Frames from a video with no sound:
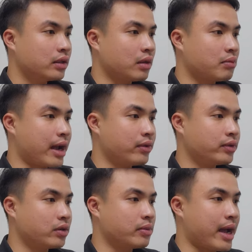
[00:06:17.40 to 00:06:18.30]
thông báo
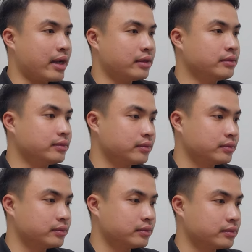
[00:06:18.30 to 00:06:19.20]
cho người bán
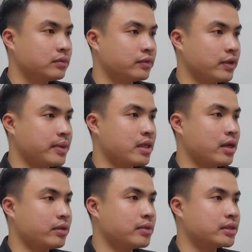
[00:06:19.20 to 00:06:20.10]
và bây
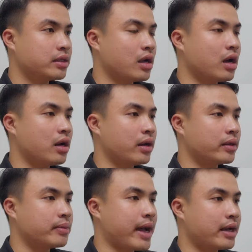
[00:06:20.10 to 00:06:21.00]
giờ chúng ta sẽ chờ
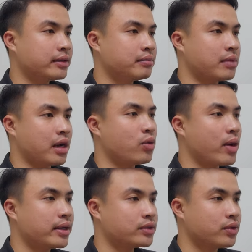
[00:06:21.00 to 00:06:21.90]
người bán mở
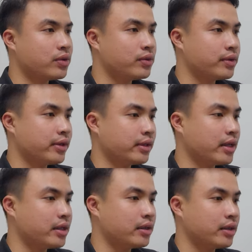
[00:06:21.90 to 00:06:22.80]
khóa cái số USDT
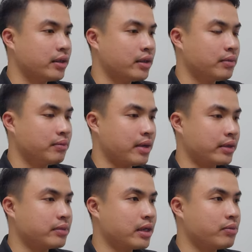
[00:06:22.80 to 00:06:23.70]
mà
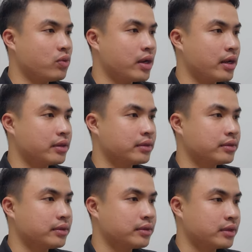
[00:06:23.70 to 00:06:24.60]
chúng ta đã mua ha
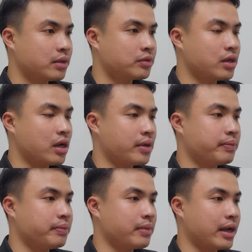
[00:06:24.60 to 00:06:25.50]
trong trường hợp
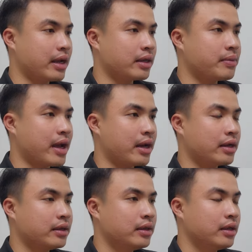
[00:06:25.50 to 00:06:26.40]
mà các
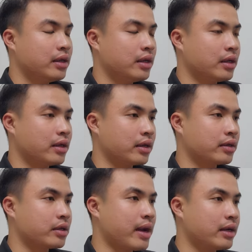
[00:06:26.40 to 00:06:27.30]
bạn
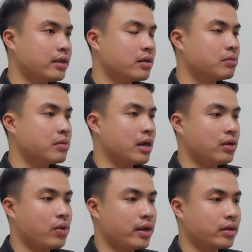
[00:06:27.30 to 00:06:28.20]
à, người bán không mở
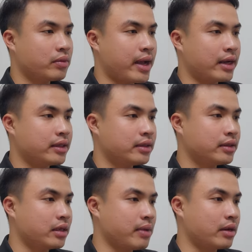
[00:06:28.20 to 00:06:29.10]
khóa cho các bạn ấy
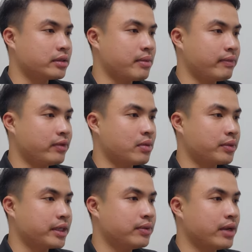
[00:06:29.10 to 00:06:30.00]
thì các bạn sẽ bấm vào một
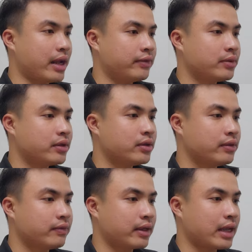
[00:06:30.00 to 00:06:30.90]
khiếu nại phía bên
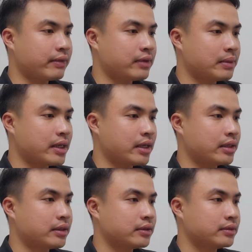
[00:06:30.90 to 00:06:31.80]
dưới và chat với lại Binance